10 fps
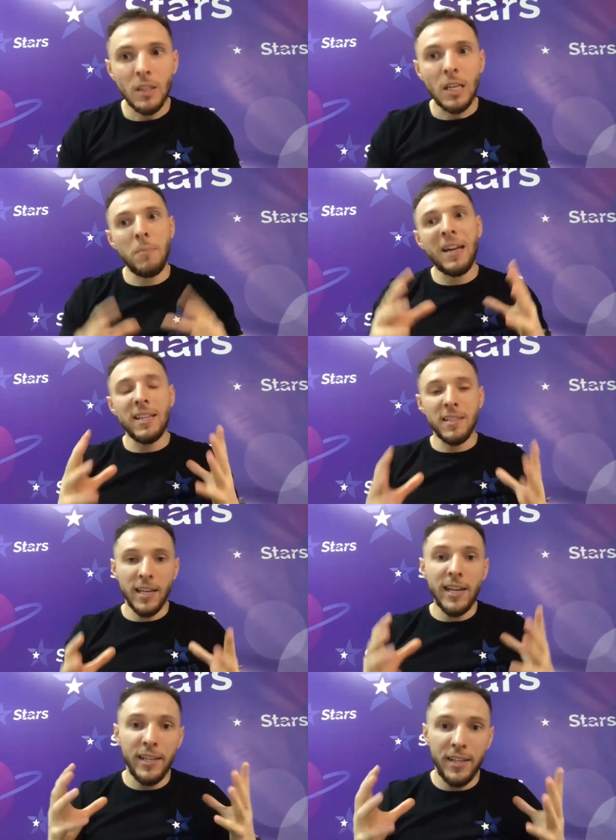Моя
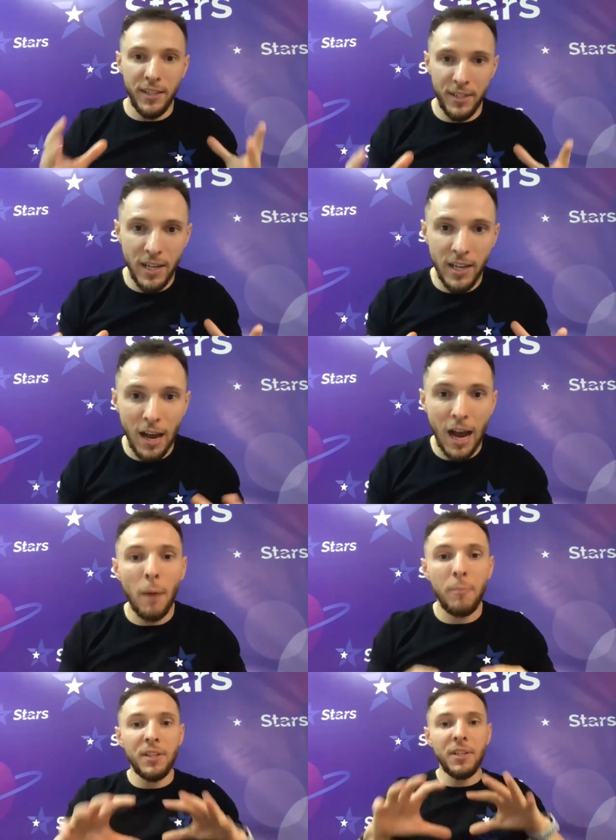цель и идея –
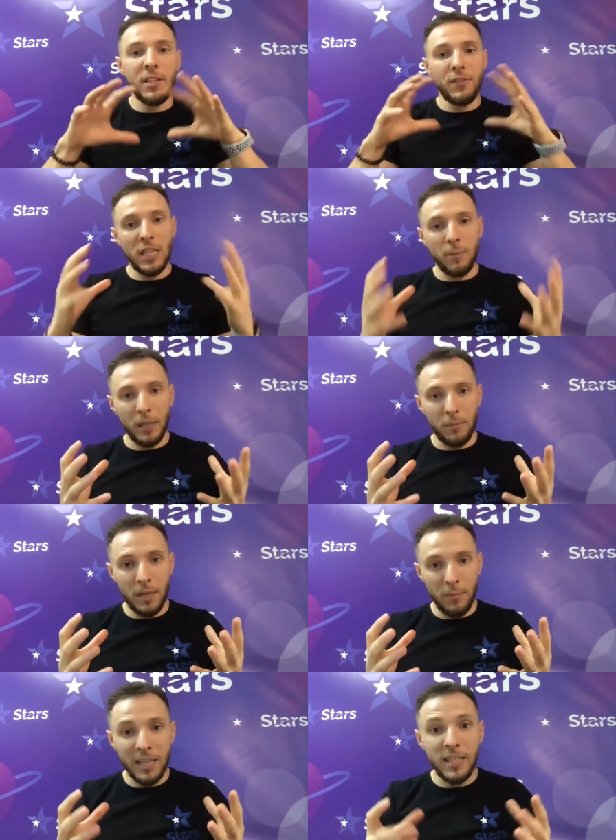объединить всех
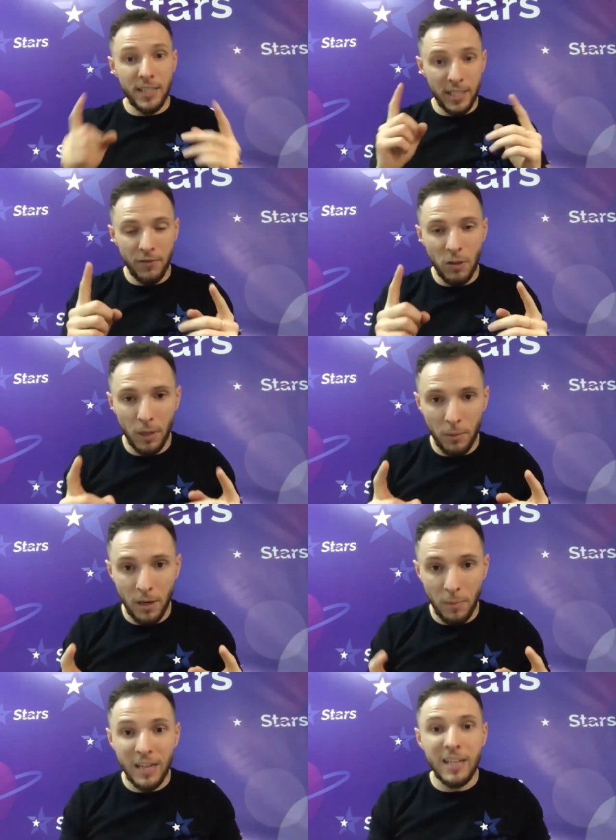предпринимателей, сетевых
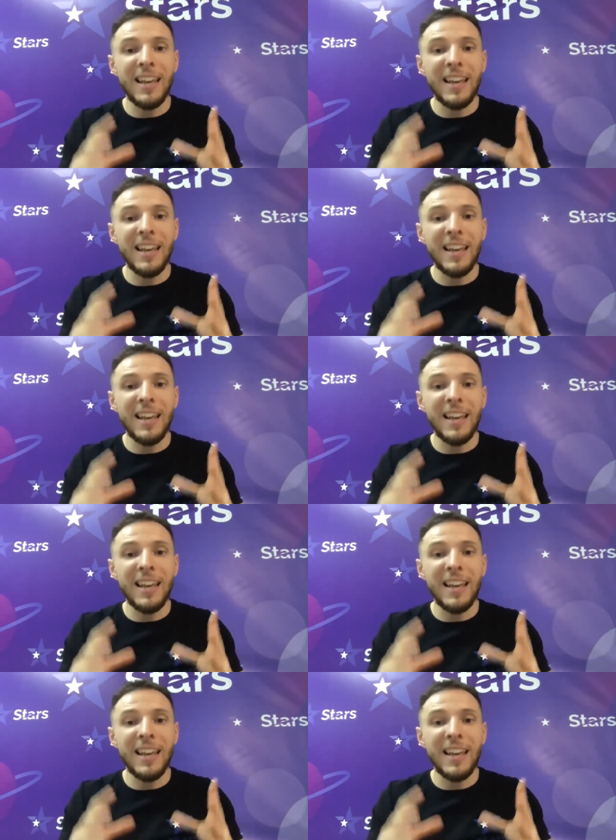предпринимателей